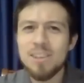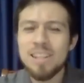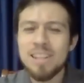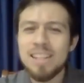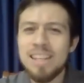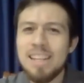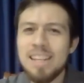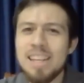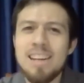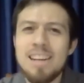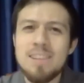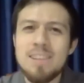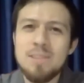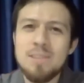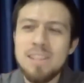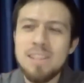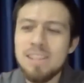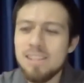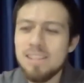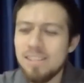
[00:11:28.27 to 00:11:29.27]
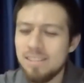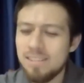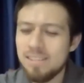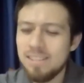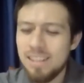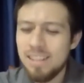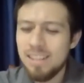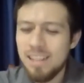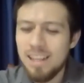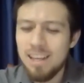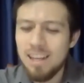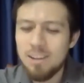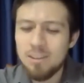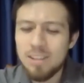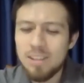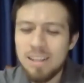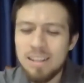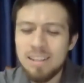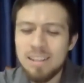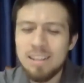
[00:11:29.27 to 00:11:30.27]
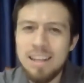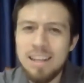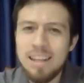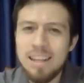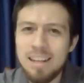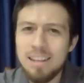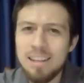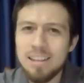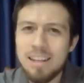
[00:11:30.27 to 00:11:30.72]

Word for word: De engañar a una, a una,